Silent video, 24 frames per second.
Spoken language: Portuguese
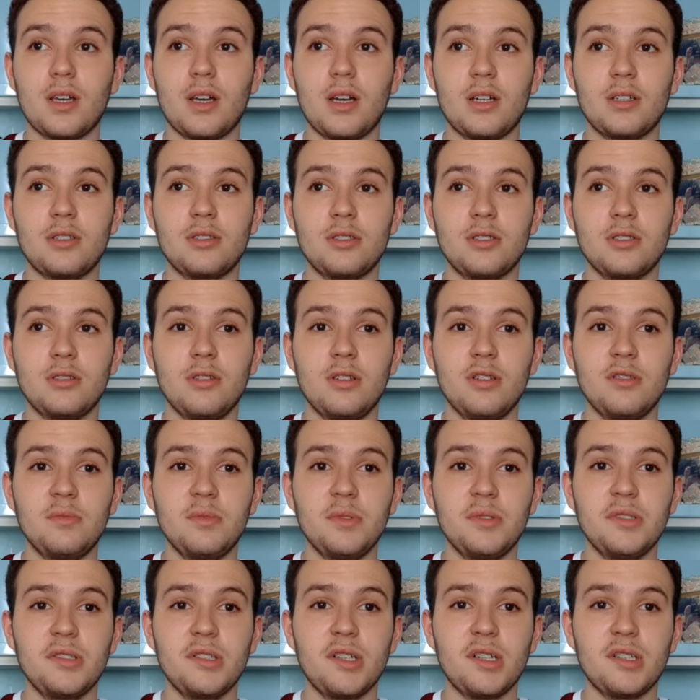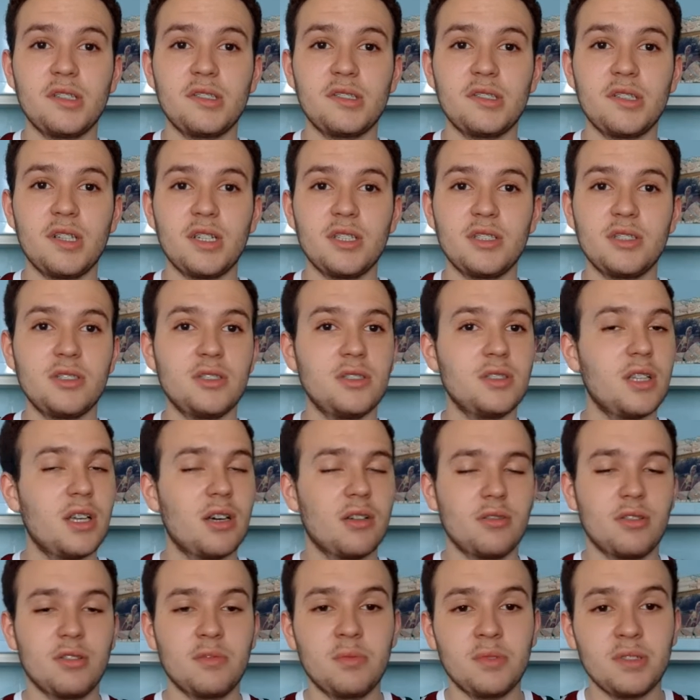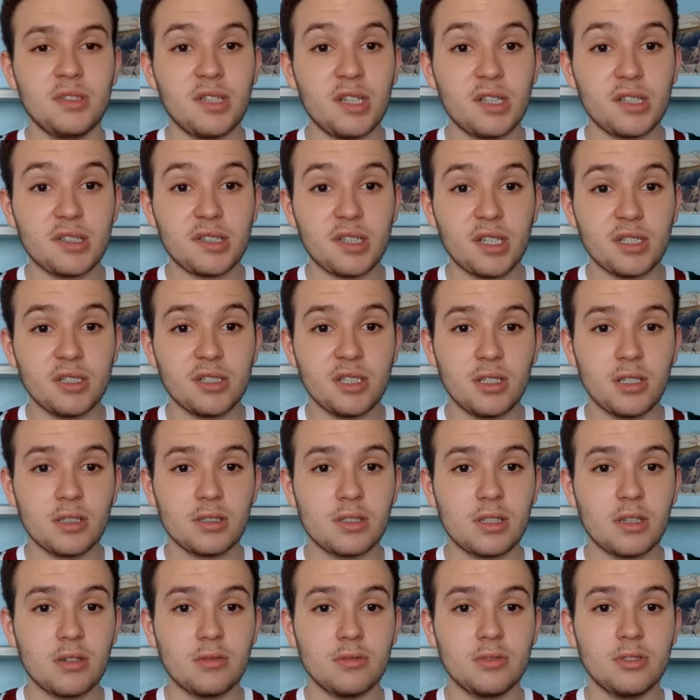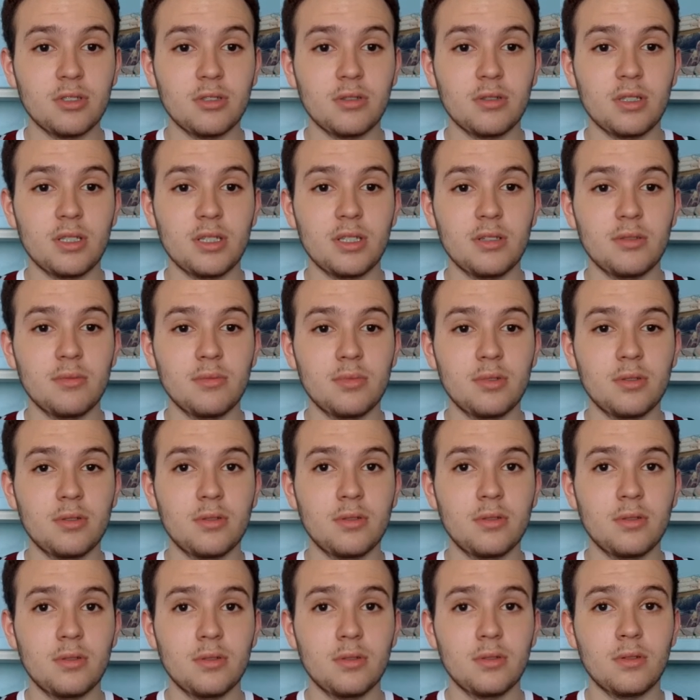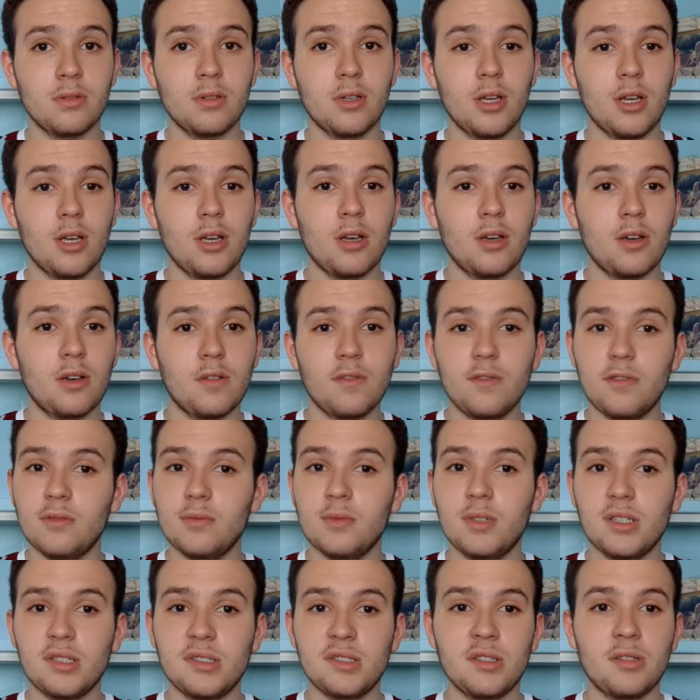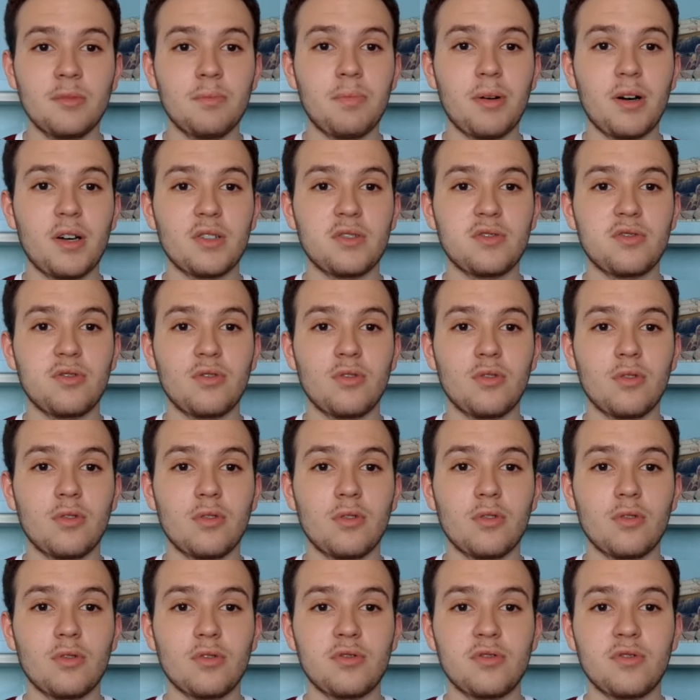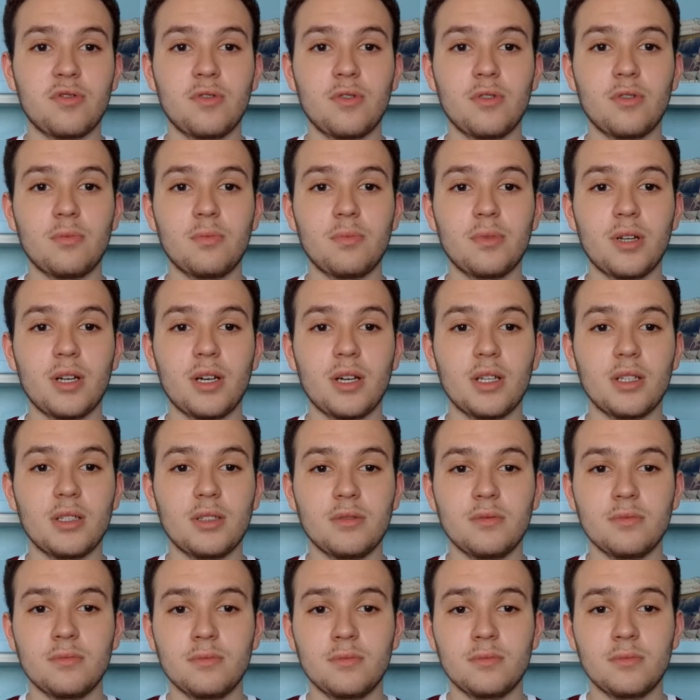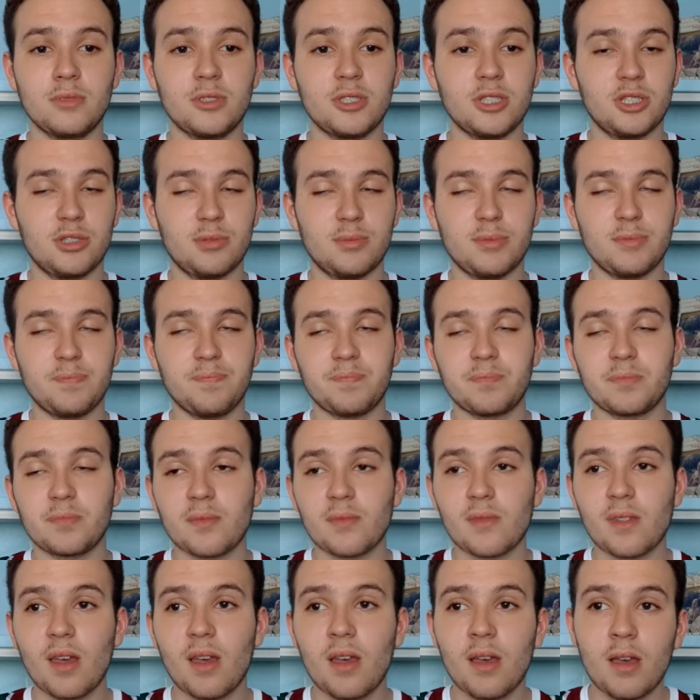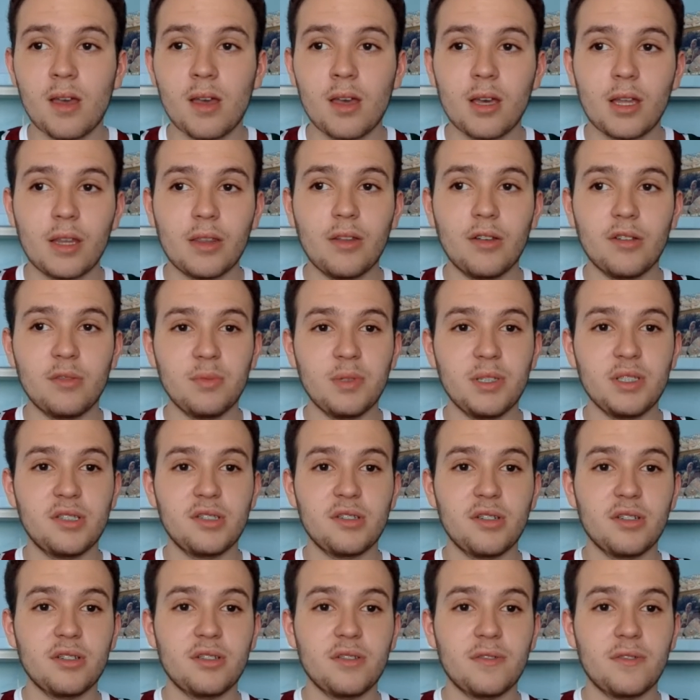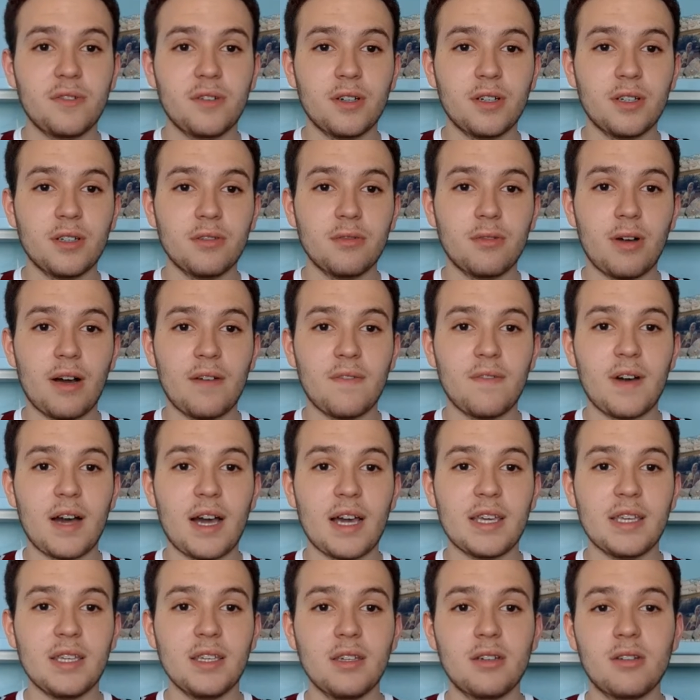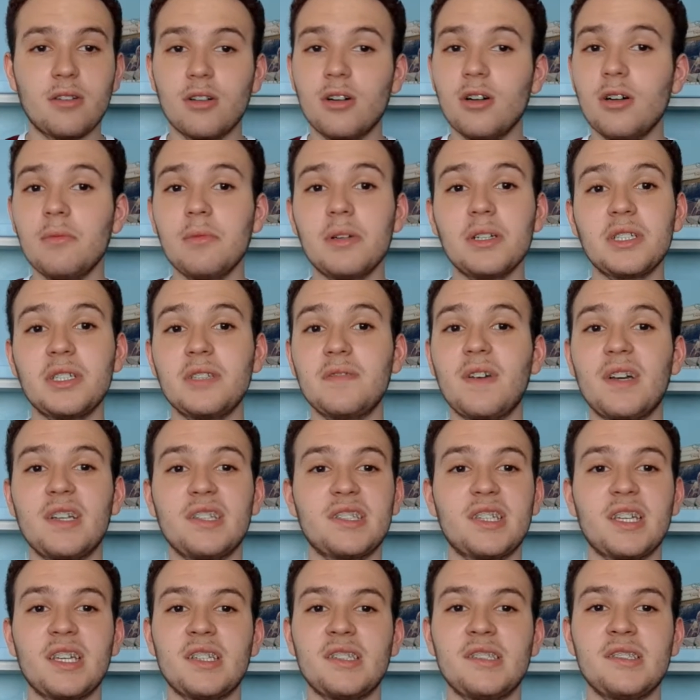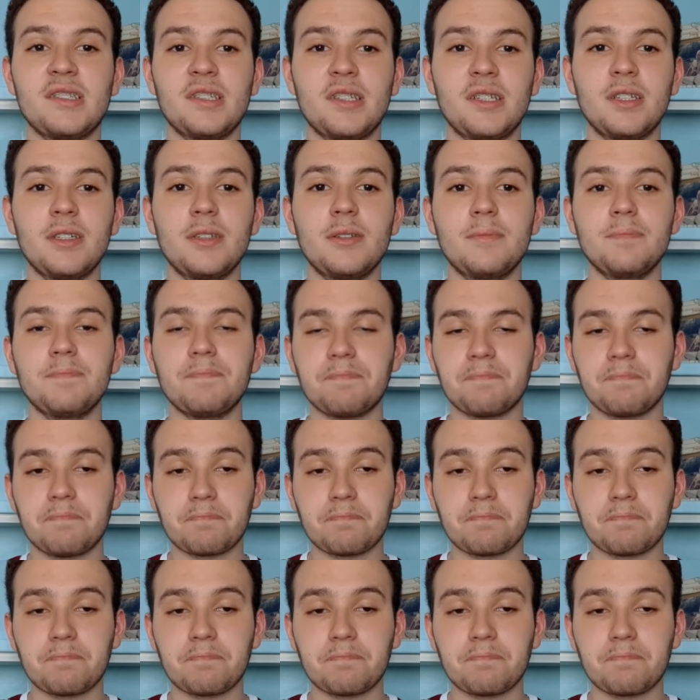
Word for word: Acho que 2017. Não, 2017 é até onde eu lembro. O Fluminense não passou sufoco pra nenhum time. 2018 foi o Havaí, como a gente vai esquecer.